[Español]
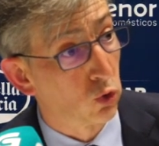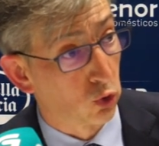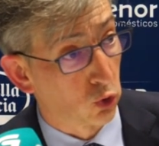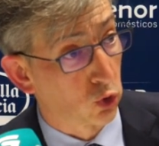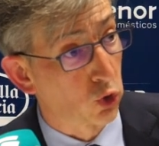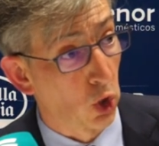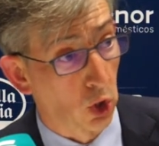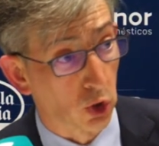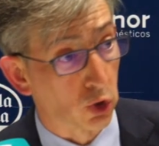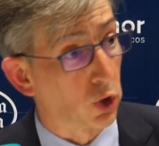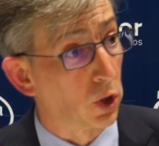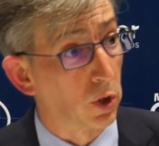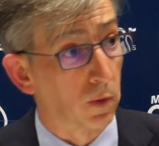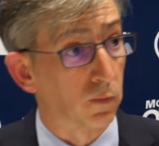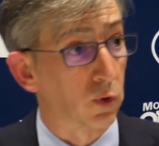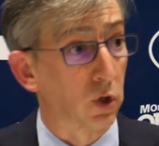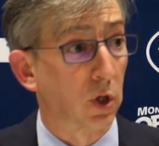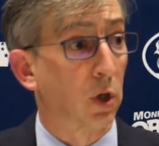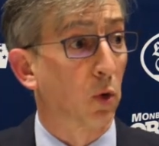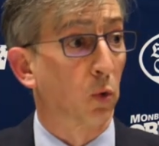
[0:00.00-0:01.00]
Sí, sí,
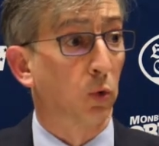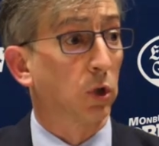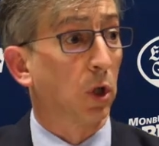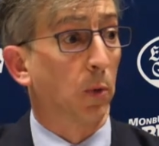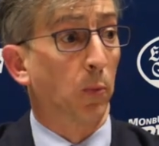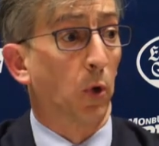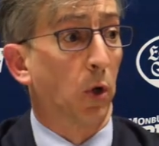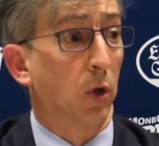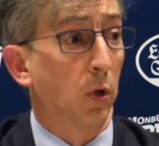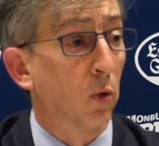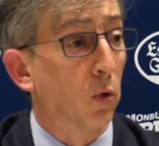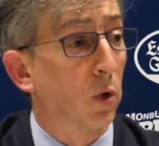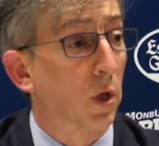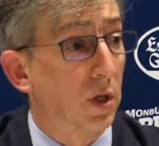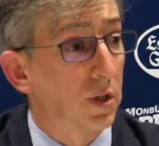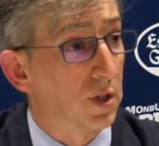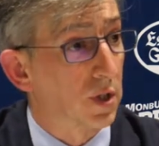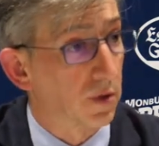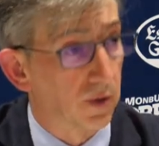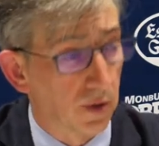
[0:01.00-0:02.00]
sin ningún tipo de
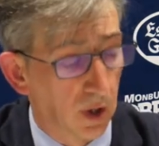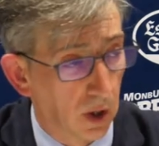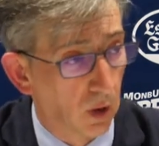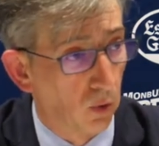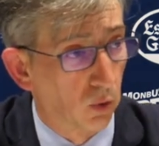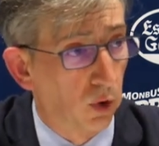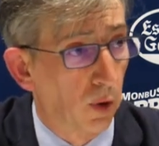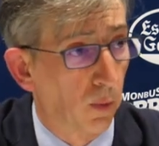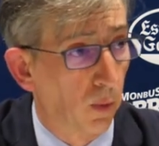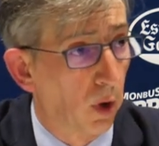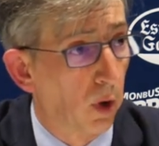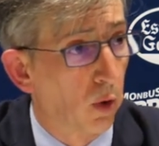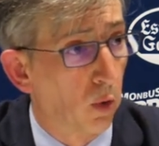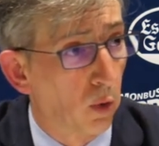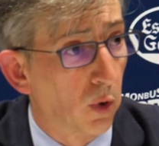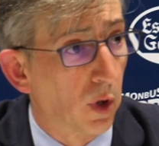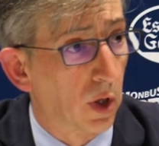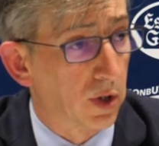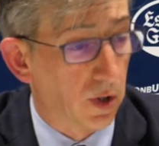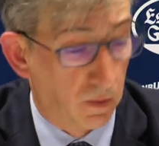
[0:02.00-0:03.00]
dudas, sin ningún tipo de
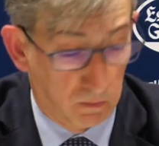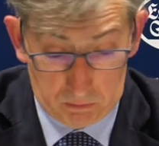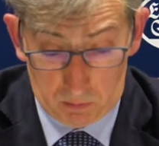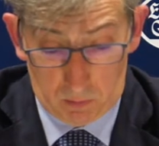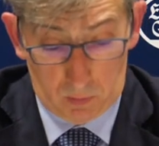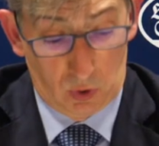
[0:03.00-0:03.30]
dudas.